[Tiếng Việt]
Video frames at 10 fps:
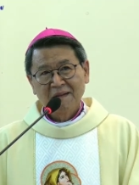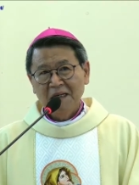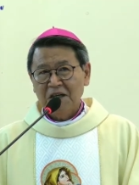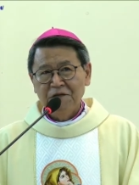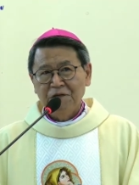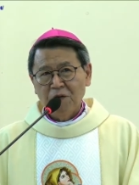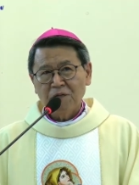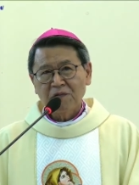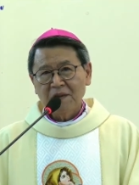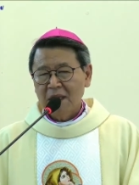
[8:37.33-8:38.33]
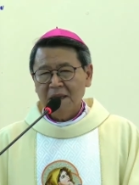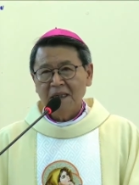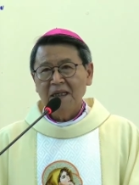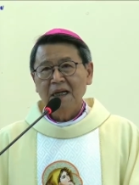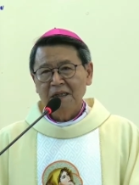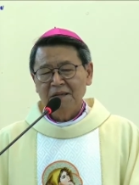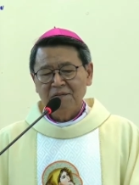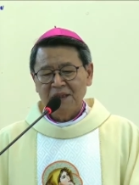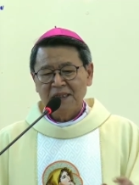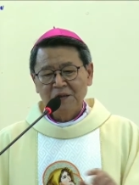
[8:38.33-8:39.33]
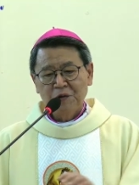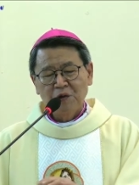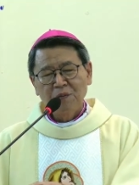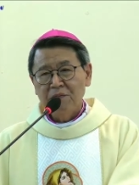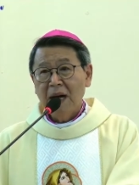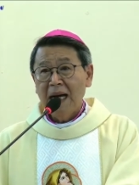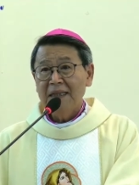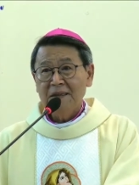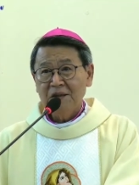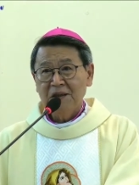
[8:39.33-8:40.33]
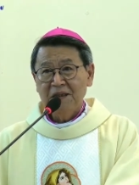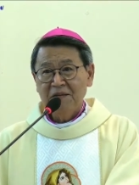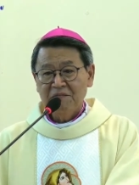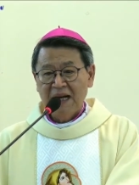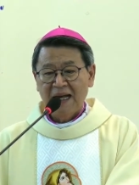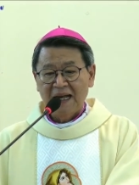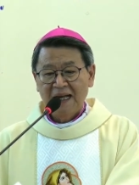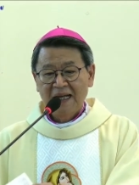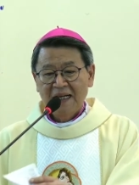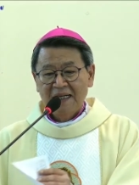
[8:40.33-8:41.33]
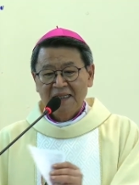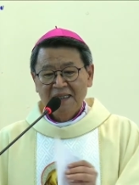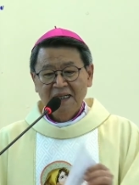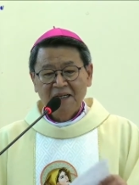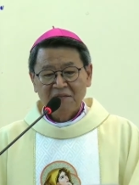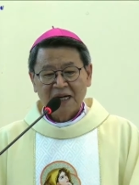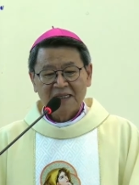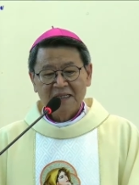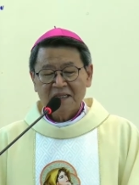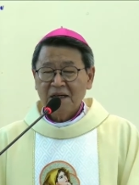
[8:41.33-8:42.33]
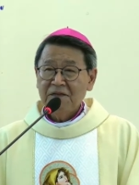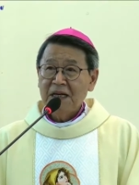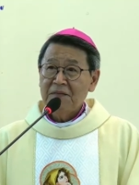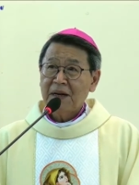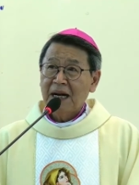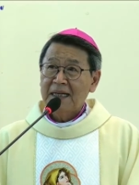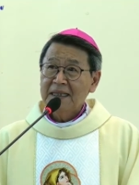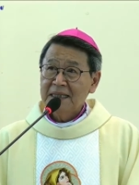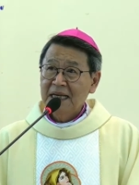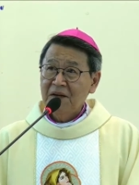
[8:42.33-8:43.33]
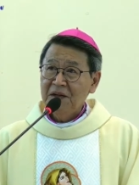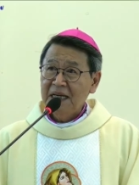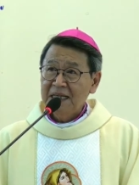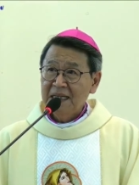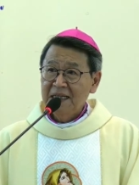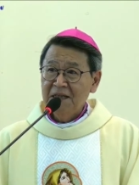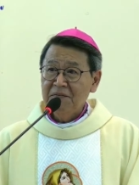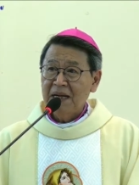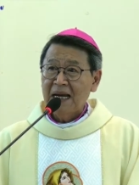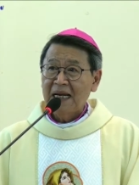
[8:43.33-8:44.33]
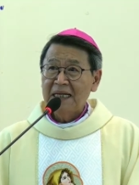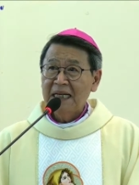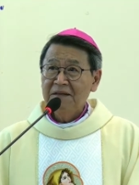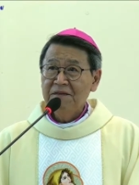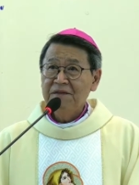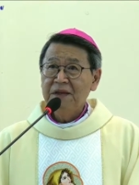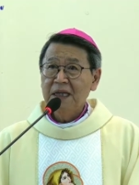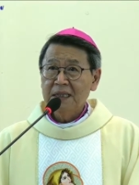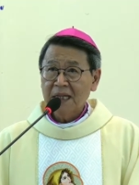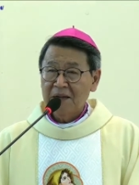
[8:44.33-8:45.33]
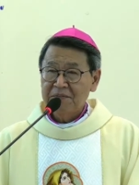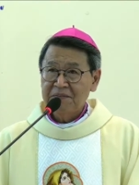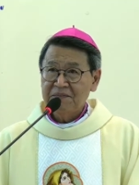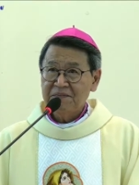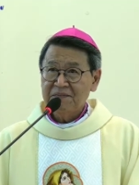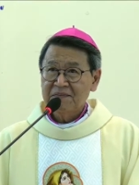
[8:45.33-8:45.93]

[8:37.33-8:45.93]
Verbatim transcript: Là cái phúc rất lớn mà Thiên Chúa ban cho Đức Mẹ như là bà Isabel bà ấy kêu lên khi Đức Mẹ đến viếng thăm